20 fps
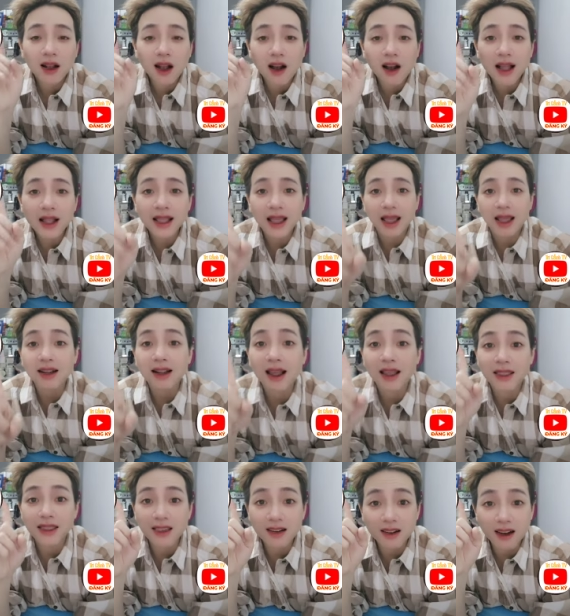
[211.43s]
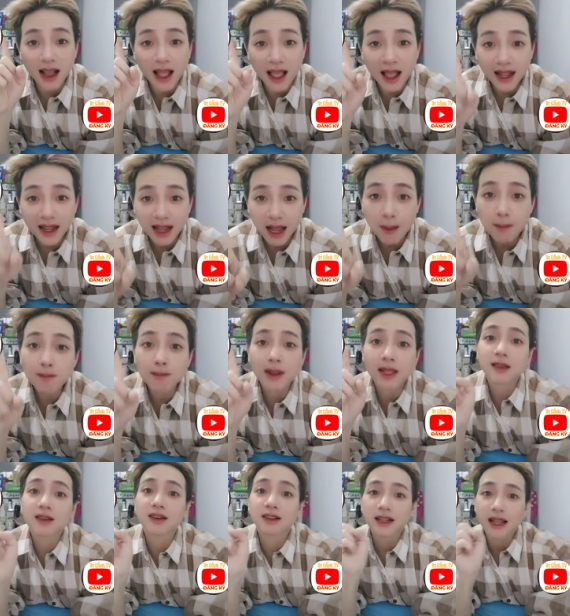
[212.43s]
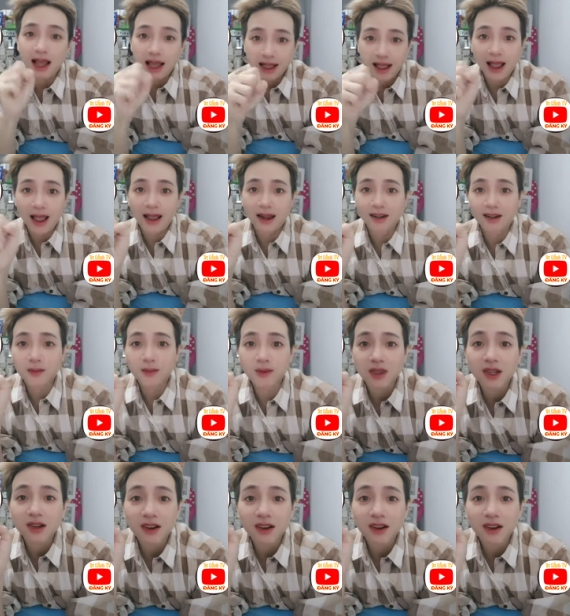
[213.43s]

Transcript: có nghĩa là vừa ăn cắp mà vừa la làng đó